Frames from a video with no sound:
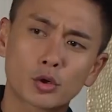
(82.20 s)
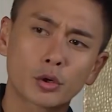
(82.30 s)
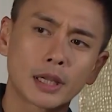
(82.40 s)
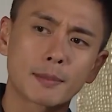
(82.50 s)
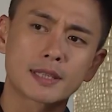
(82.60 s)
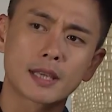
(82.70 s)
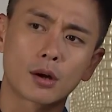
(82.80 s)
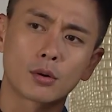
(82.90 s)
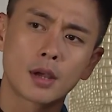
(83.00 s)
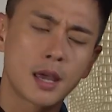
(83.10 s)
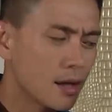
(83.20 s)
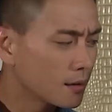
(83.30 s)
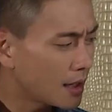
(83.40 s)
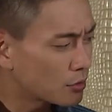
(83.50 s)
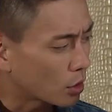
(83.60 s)
แฟนเขาได้ตุ๊กตา
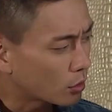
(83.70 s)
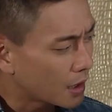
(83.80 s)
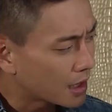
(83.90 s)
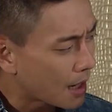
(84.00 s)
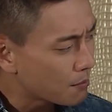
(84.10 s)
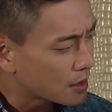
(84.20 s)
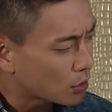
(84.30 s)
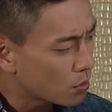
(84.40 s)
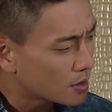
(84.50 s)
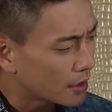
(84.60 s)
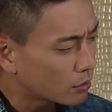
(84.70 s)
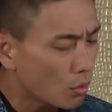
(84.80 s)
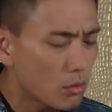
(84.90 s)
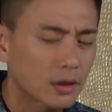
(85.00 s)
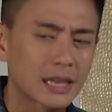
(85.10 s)
เธอก็ดันติดตุ๊กตา
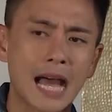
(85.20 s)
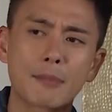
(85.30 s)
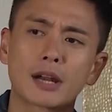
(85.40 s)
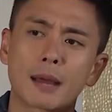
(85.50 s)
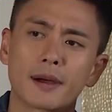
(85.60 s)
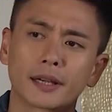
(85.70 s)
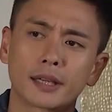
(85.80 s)
นี่มากกว่า